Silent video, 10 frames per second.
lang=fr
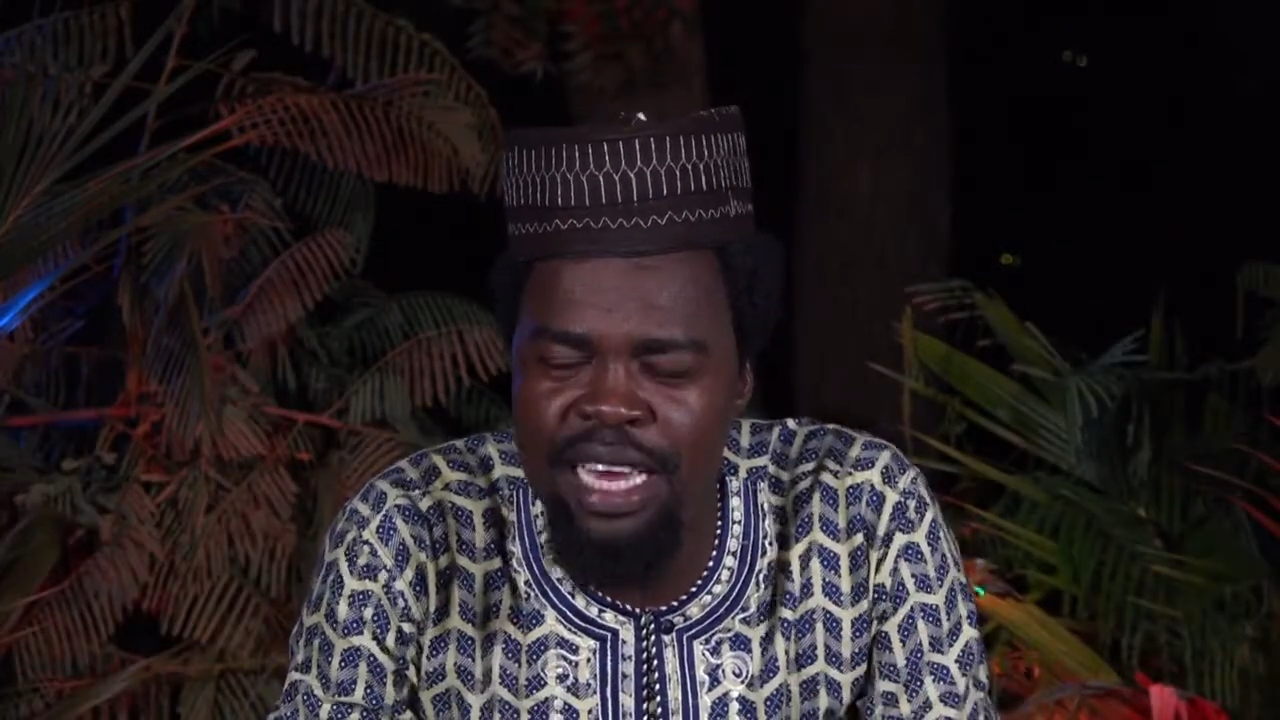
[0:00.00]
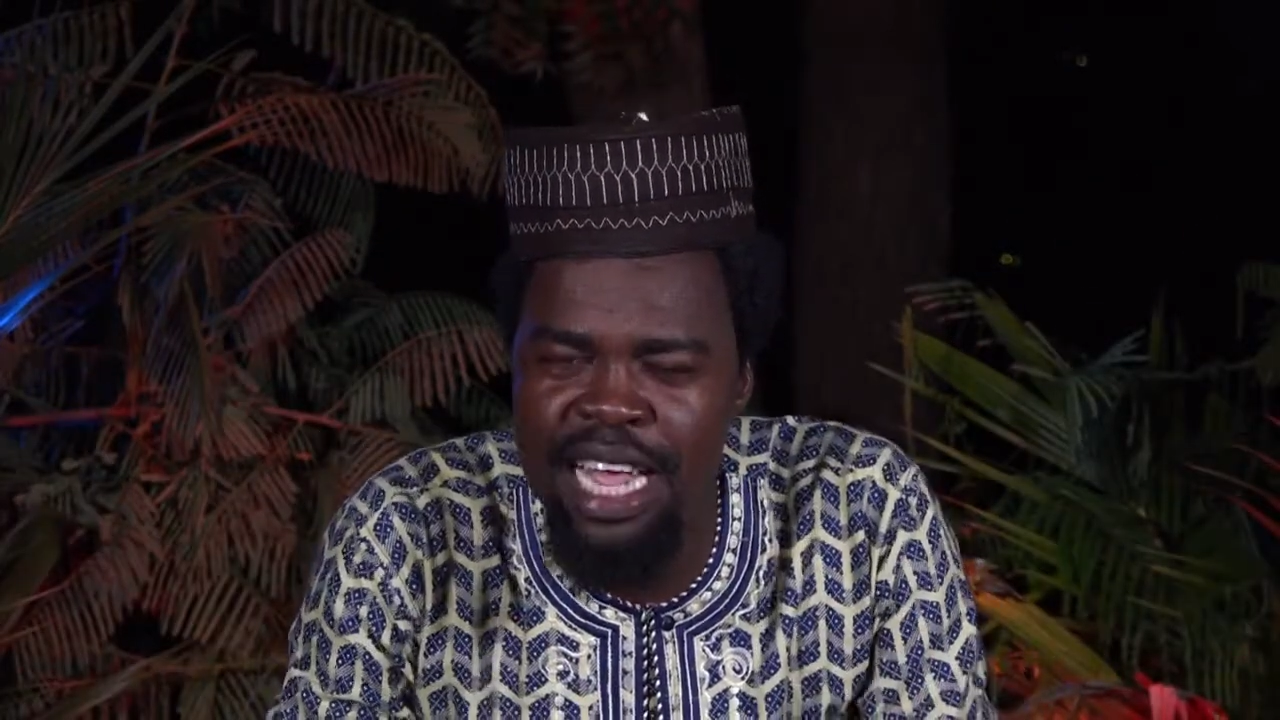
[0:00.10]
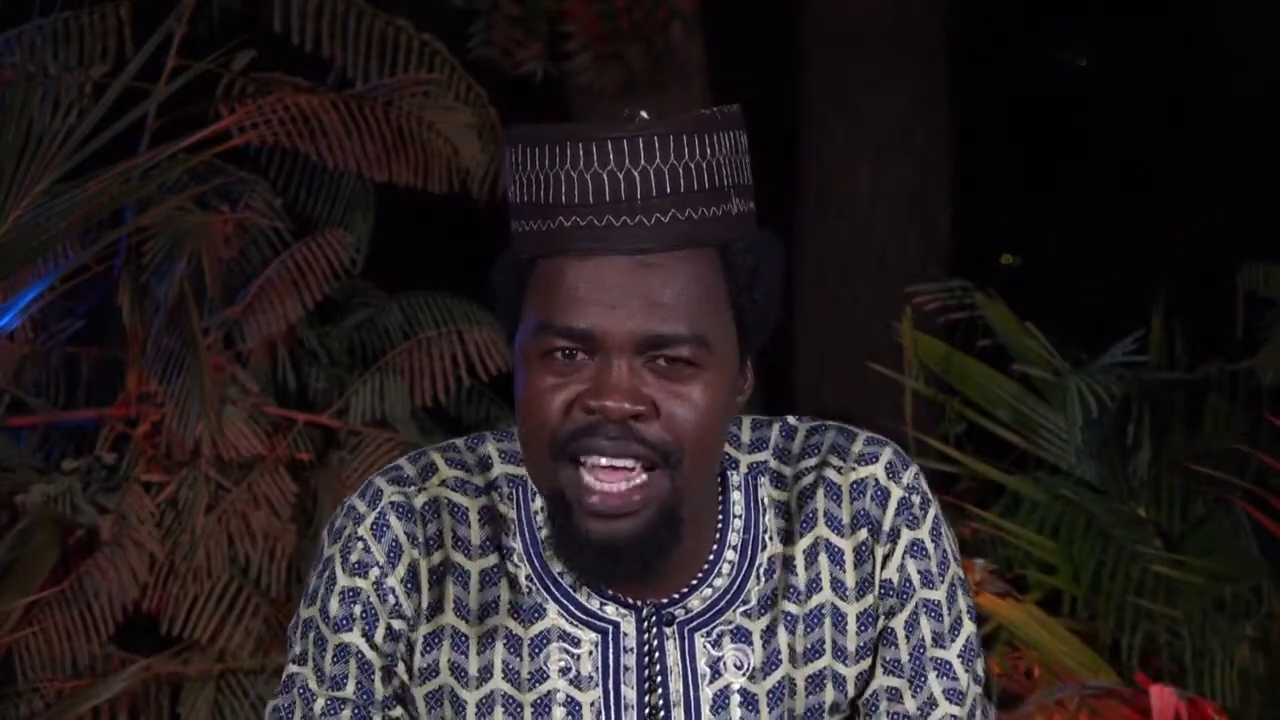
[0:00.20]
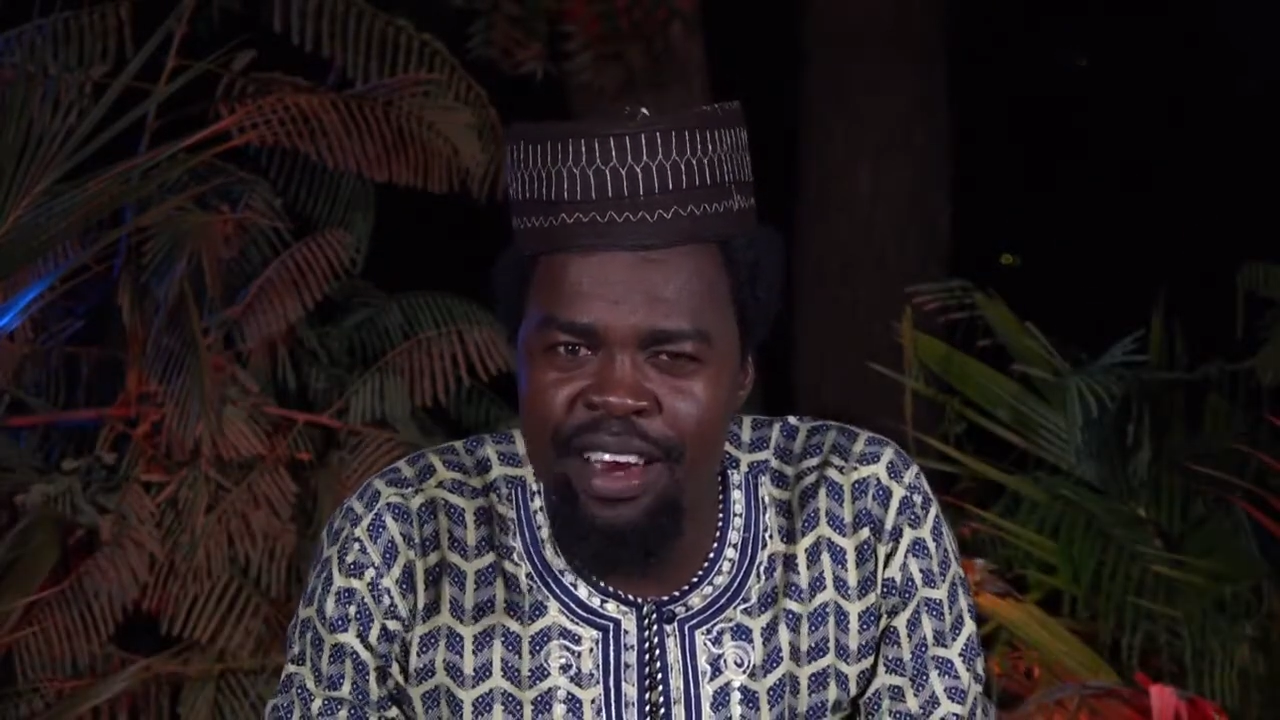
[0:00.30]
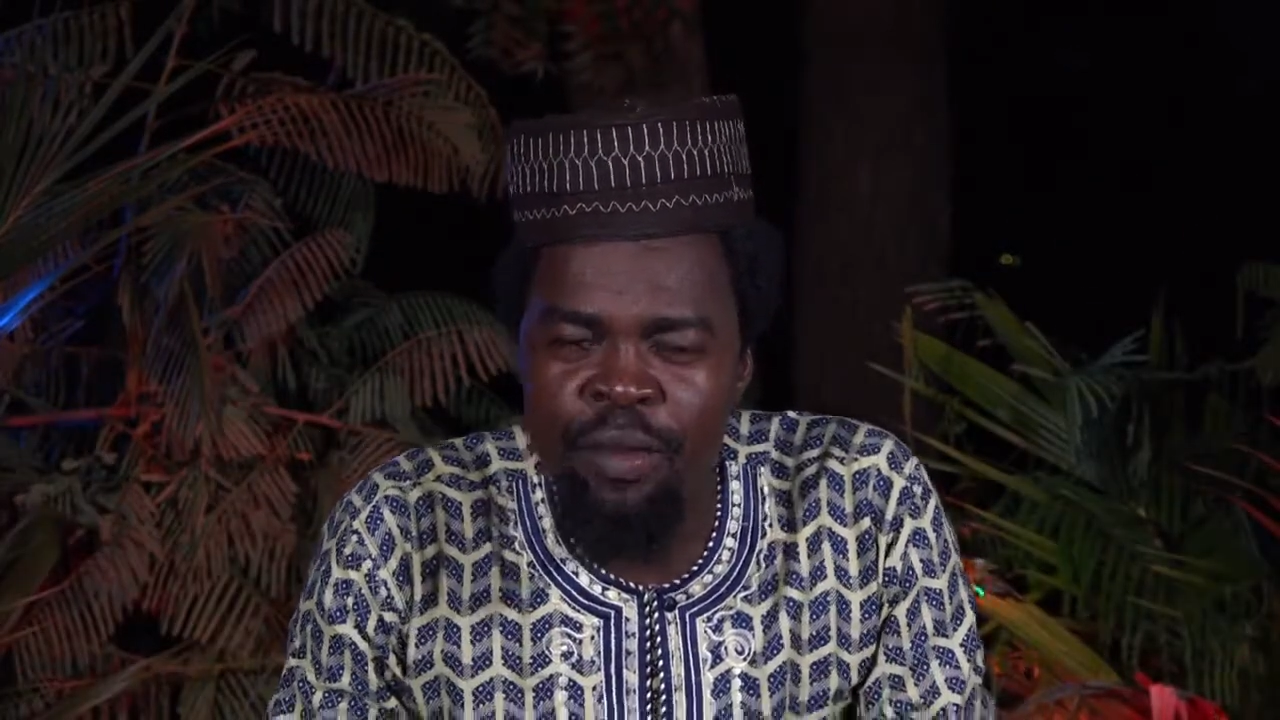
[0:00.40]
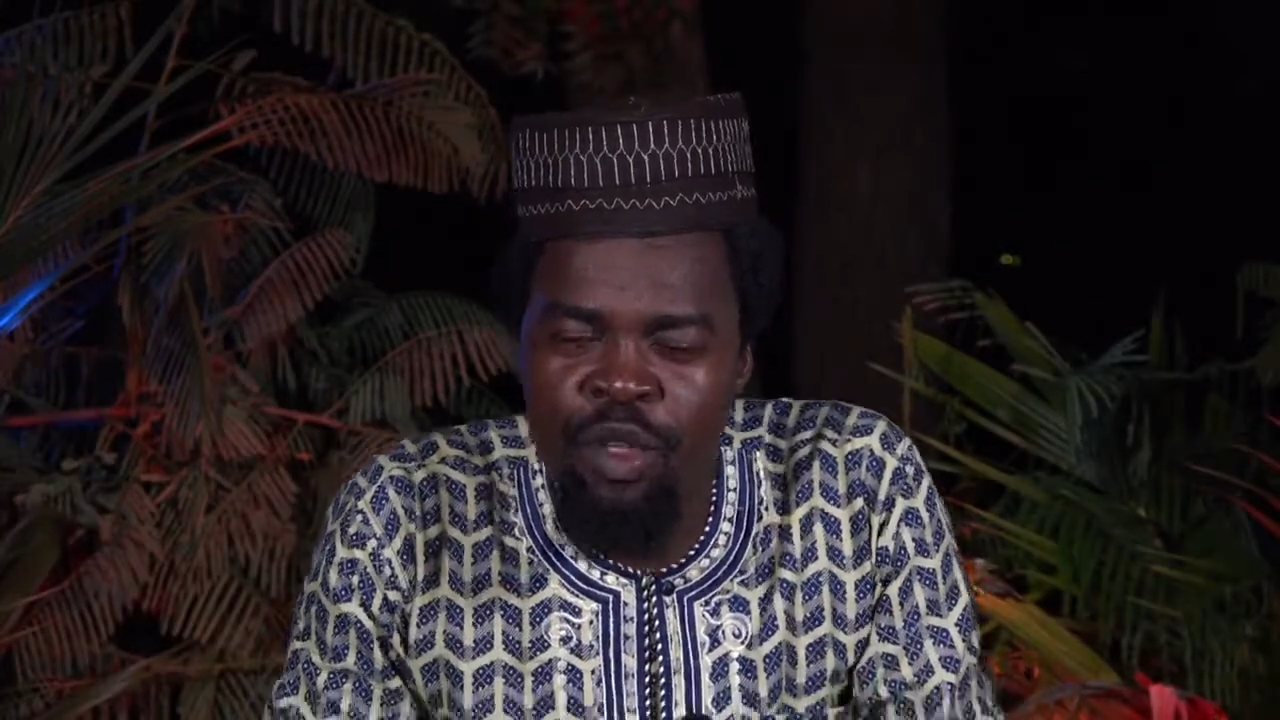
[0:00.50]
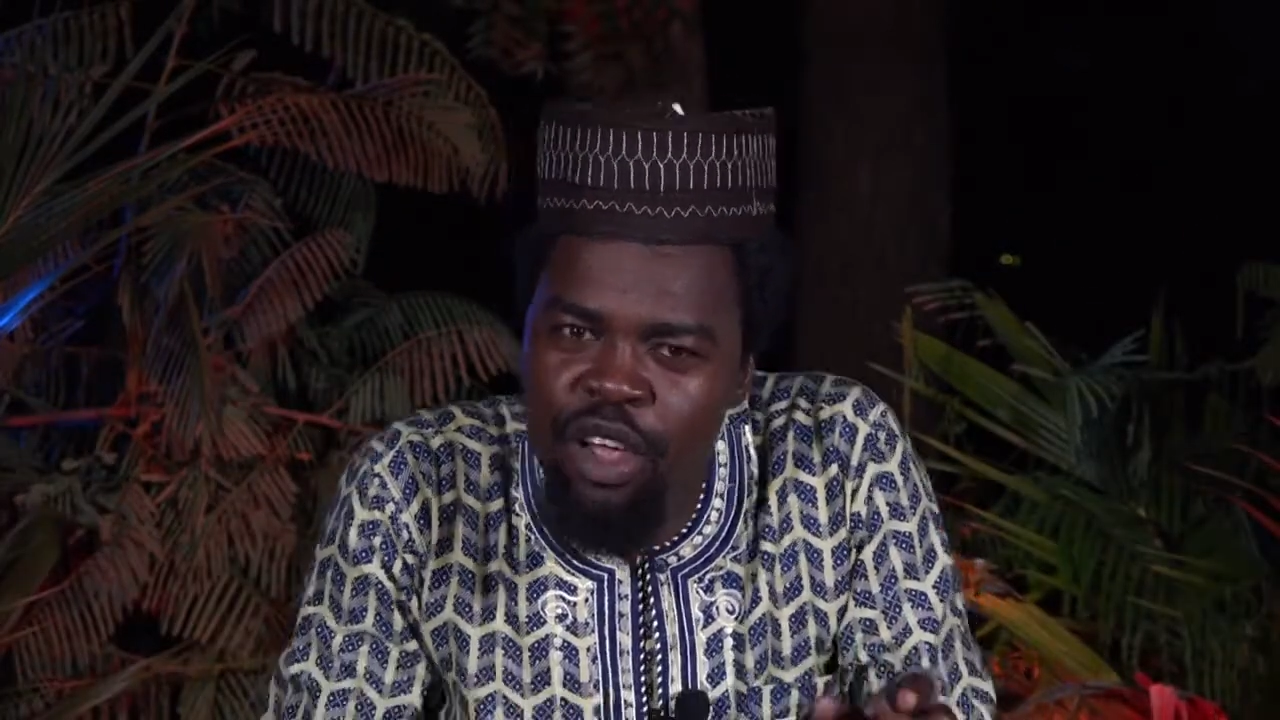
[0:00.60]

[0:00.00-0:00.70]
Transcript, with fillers: de dire,